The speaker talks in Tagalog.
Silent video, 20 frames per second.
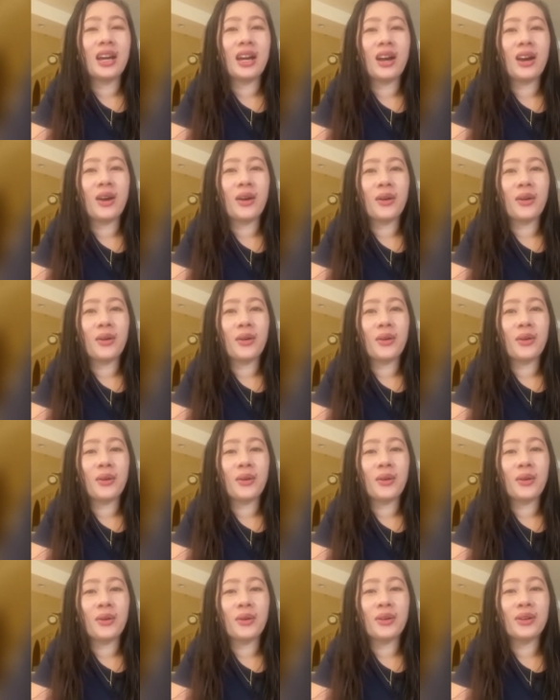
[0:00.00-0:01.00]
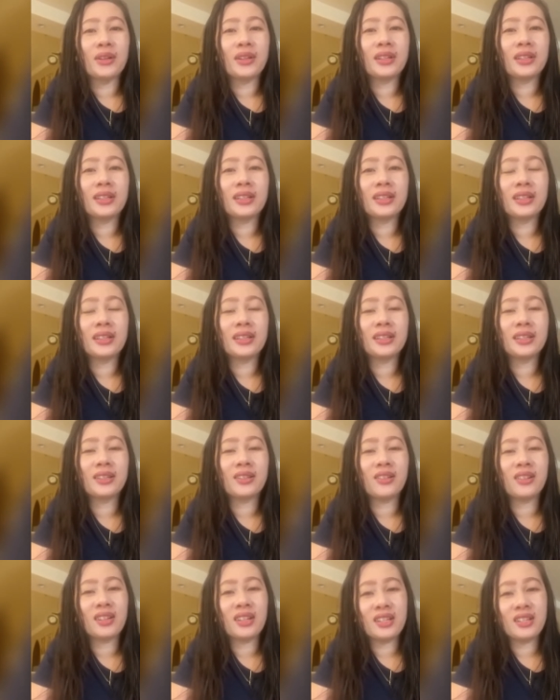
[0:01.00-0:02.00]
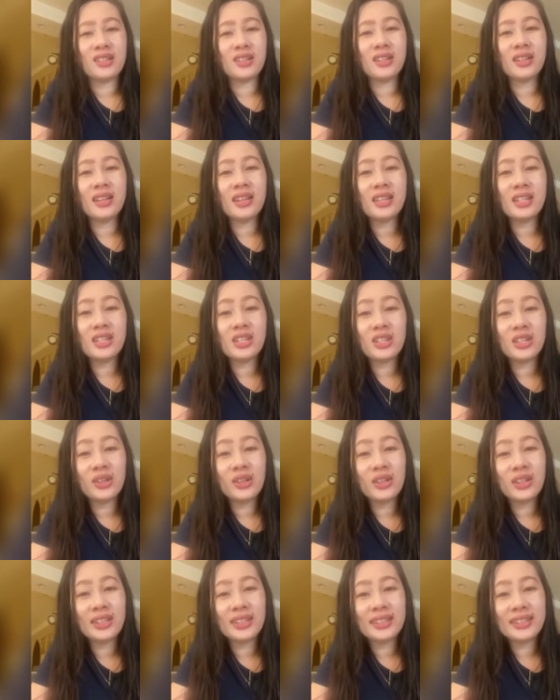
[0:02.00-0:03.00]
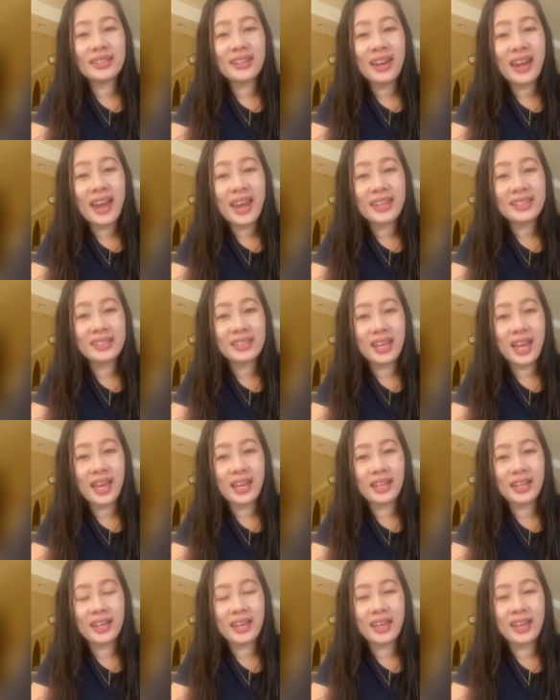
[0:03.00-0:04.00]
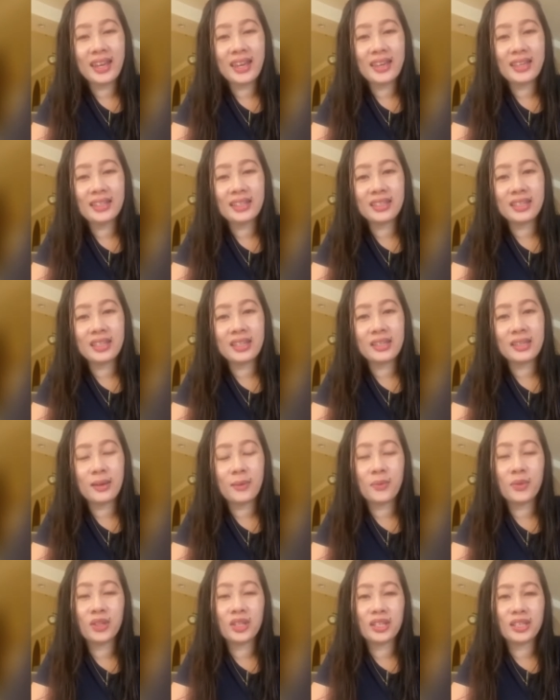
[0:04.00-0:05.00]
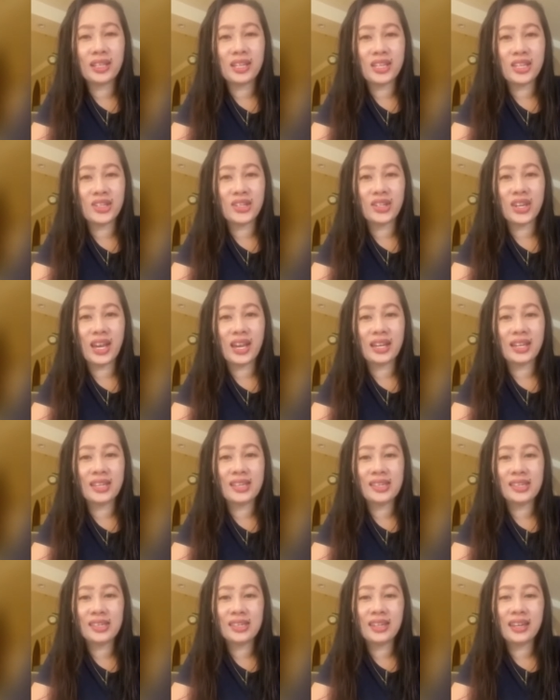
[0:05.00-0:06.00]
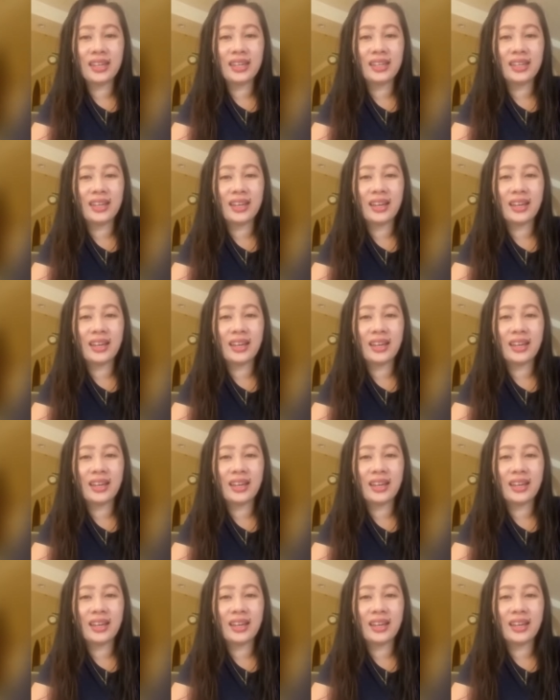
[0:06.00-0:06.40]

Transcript: oh congratulations right tagless kasi monetize challenge ka na